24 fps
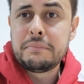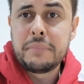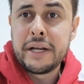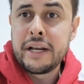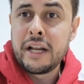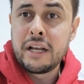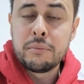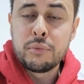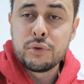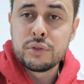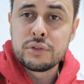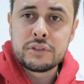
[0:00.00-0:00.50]

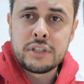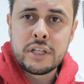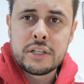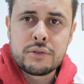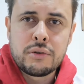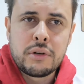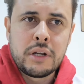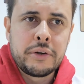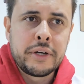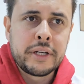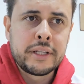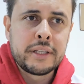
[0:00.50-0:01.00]
para el
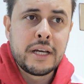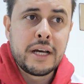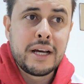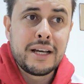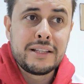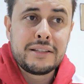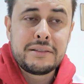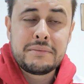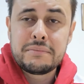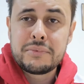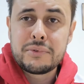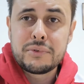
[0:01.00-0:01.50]
bostezo, la
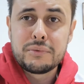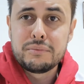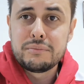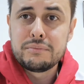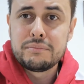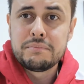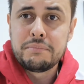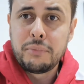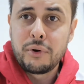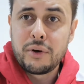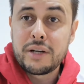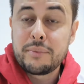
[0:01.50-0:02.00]
verdad,
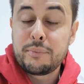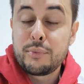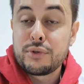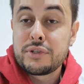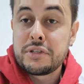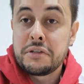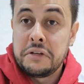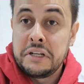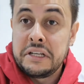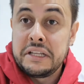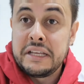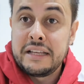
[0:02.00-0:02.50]
con poca
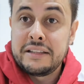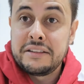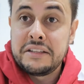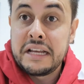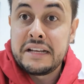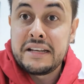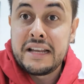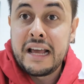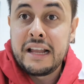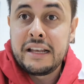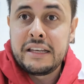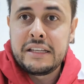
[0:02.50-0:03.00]
posibilidad de
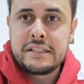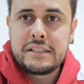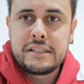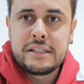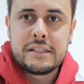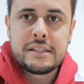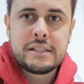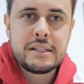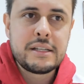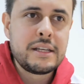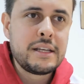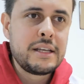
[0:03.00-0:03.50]

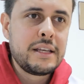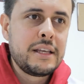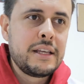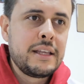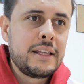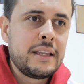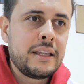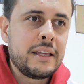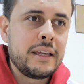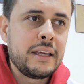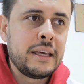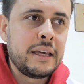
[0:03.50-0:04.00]
análisis.
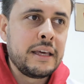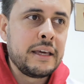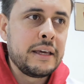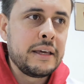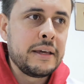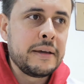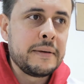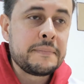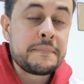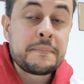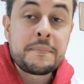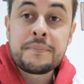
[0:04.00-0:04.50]

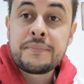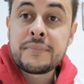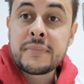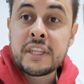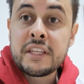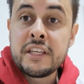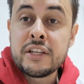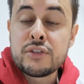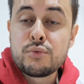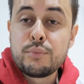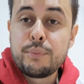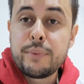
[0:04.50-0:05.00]
Eh,
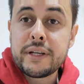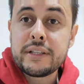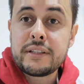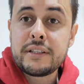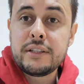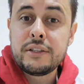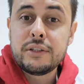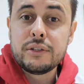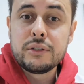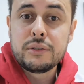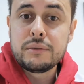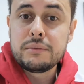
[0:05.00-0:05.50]
y es un
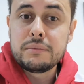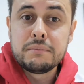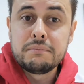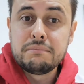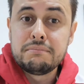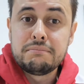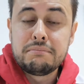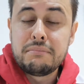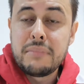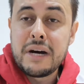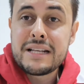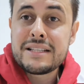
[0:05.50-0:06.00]
partido
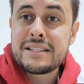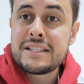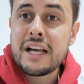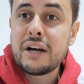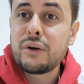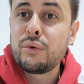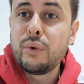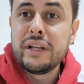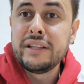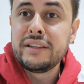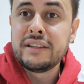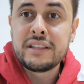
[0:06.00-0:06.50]
más de
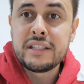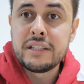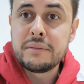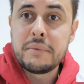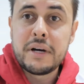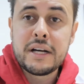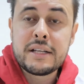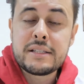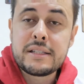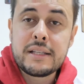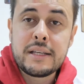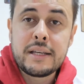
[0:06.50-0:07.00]
aguante,
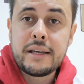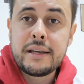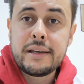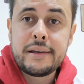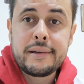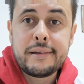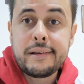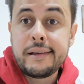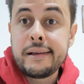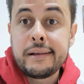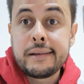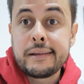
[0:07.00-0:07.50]
más
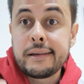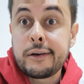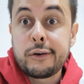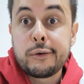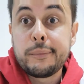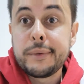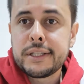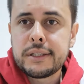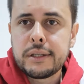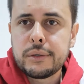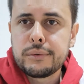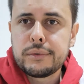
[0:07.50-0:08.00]
de el que
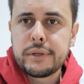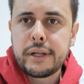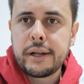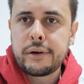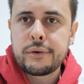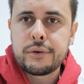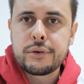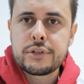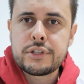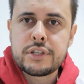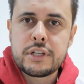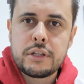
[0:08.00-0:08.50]
cometa un
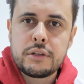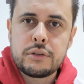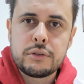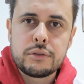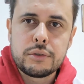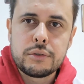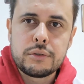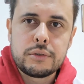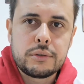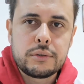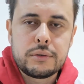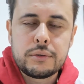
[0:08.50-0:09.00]

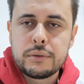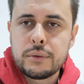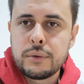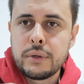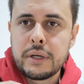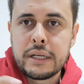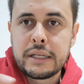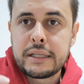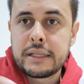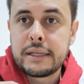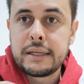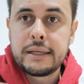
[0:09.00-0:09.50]
errorcito
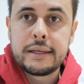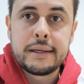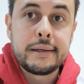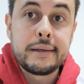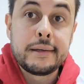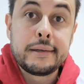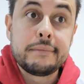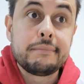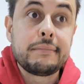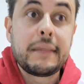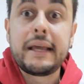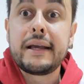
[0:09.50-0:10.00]
o el
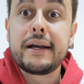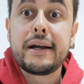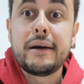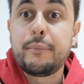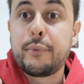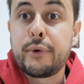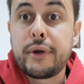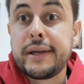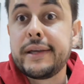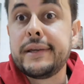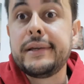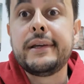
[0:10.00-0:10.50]
que
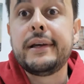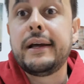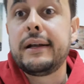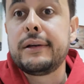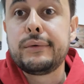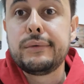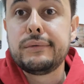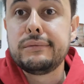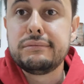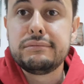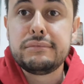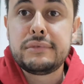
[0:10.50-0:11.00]
tenga por ahí
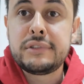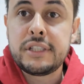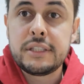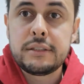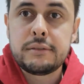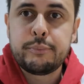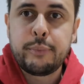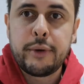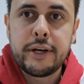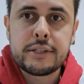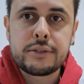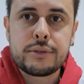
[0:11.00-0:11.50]
algún
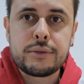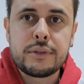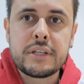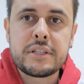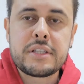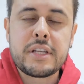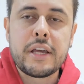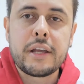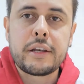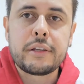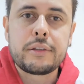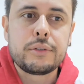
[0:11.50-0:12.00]
chispazo de
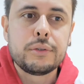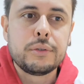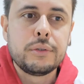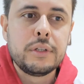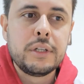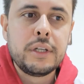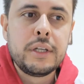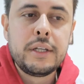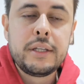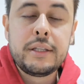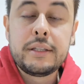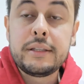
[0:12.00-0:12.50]

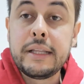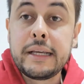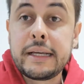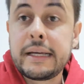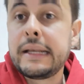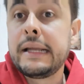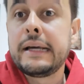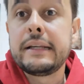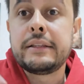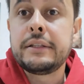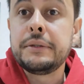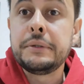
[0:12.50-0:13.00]
acierto de
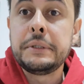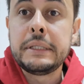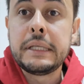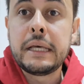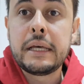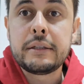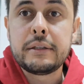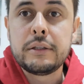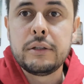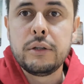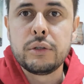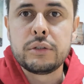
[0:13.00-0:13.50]

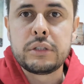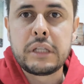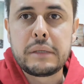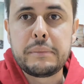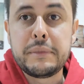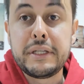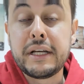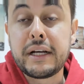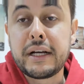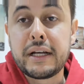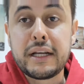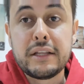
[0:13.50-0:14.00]
creatividad lo
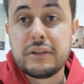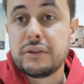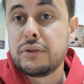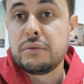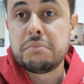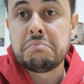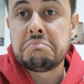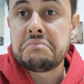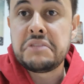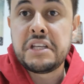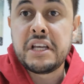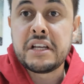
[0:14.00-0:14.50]
termina
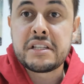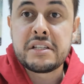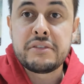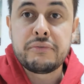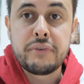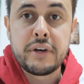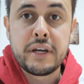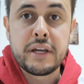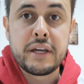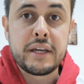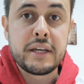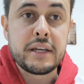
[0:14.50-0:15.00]
ganando y así
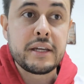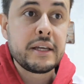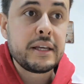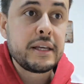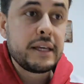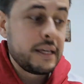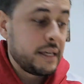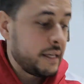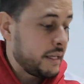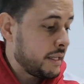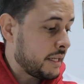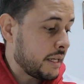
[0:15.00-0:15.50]
fue
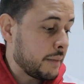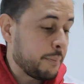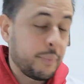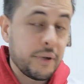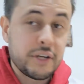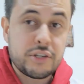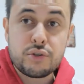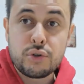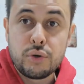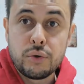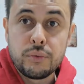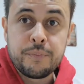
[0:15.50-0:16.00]
que
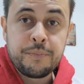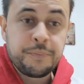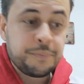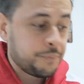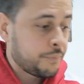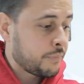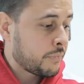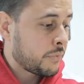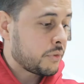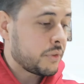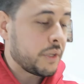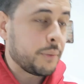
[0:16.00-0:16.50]
pasó.
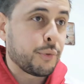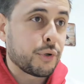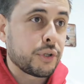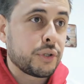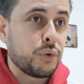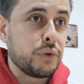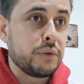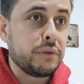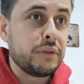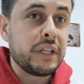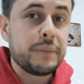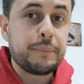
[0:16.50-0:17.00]

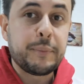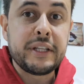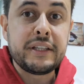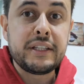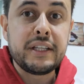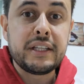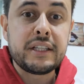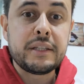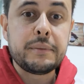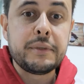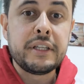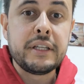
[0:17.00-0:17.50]
Deportivo
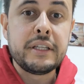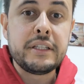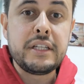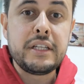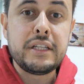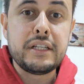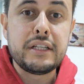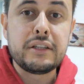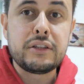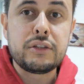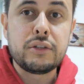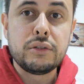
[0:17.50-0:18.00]
Independiente
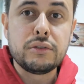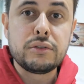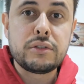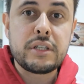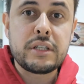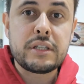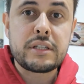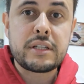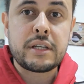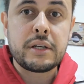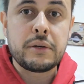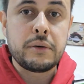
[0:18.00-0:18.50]
Medellín
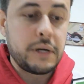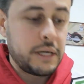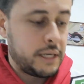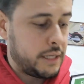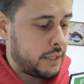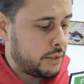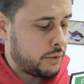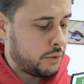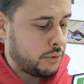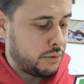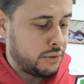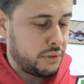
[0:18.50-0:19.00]
entonces ¿qué
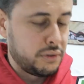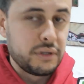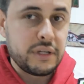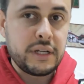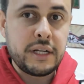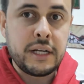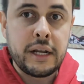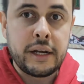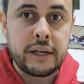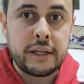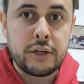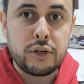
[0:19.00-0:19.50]
va con
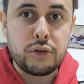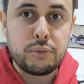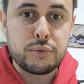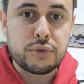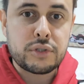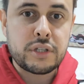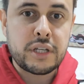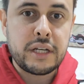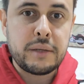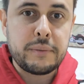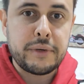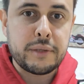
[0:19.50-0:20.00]
el arquero
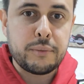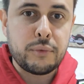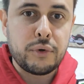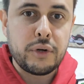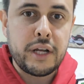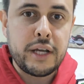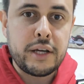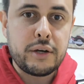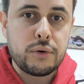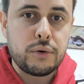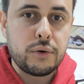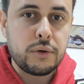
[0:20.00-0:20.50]
Mosquera
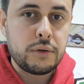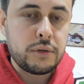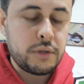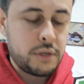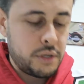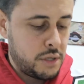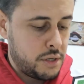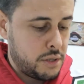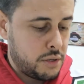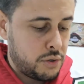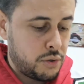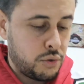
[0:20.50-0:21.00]
Marmolejo,
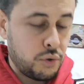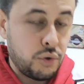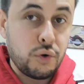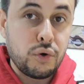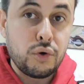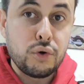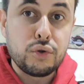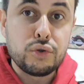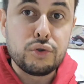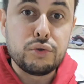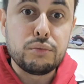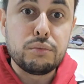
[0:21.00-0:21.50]

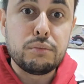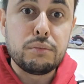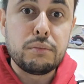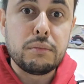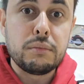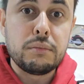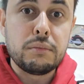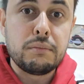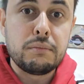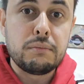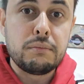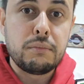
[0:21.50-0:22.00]

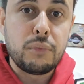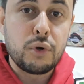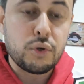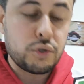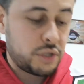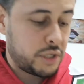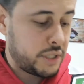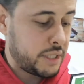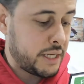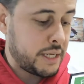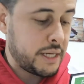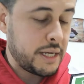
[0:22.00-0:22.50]
con
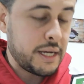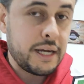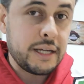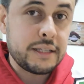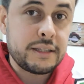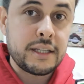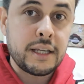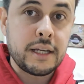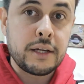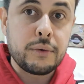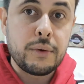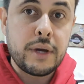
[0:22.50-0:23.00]

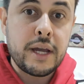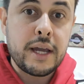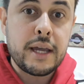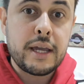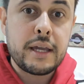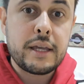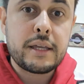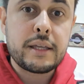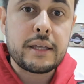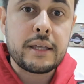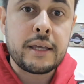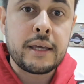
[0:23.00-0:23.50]
Mosquera,
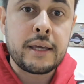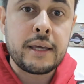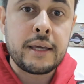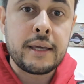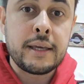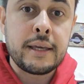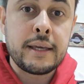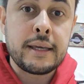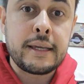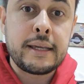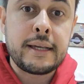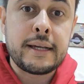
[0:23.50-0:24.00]
Tegué,
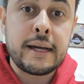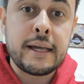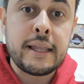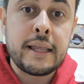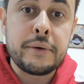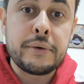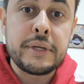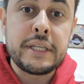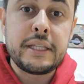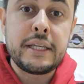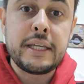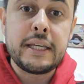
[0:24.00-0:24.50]
eh,
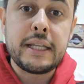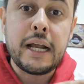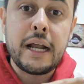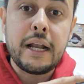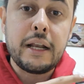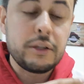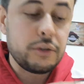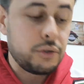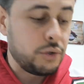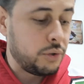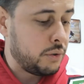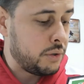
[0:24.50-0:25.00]
Cadavid
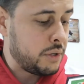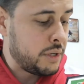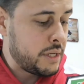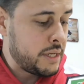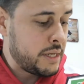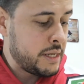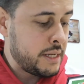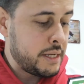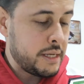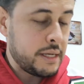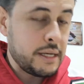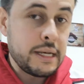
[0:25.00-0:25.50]
Giraldo,
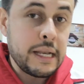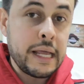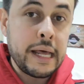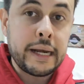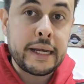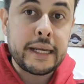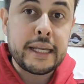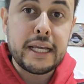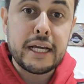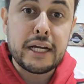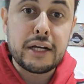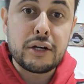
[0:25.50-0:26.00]

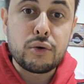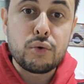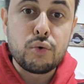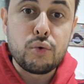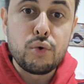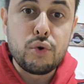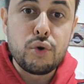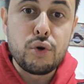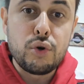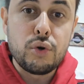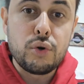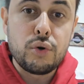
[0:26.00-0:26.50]

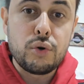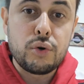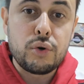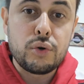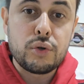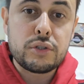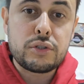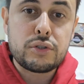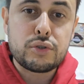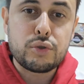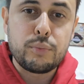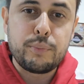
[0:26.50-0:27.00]

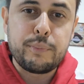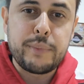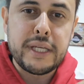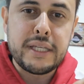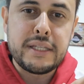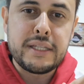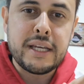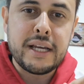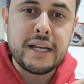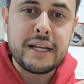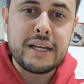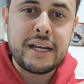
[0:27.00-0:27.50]
Larriangulo,
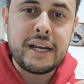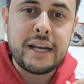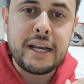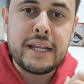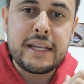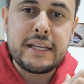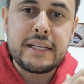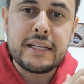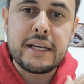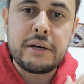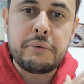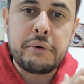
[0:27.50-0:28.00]
Estupiñán,
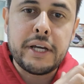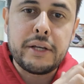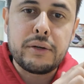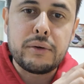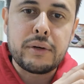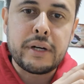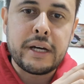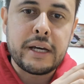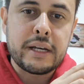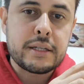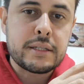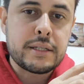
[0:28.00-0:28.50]
Reina,
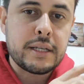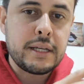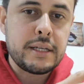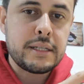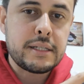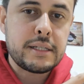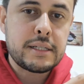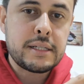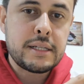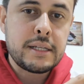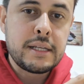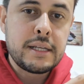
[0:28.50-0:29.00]
Byron
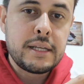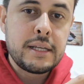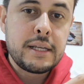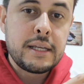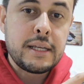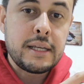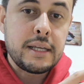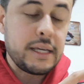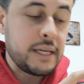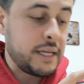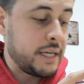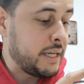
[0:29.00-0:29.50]
Garcés,
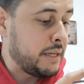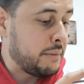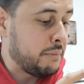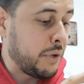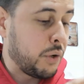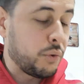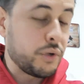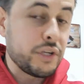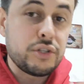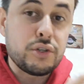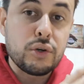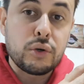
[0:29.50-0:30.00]
eh,
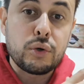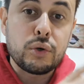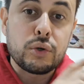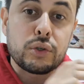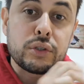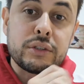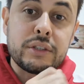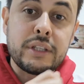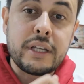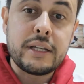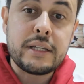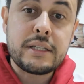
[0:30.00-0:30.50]
Mauricio
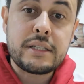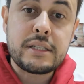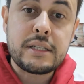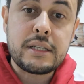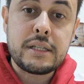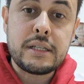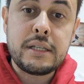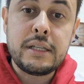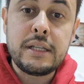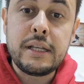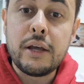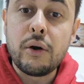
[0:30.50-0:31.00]

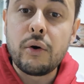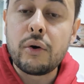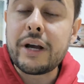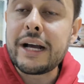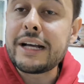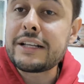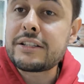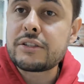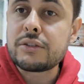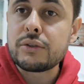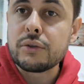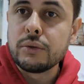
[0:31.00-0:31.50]
Cortés y Leo
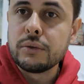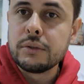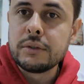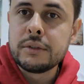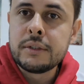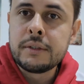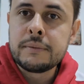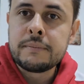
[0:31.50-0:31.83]
Castro.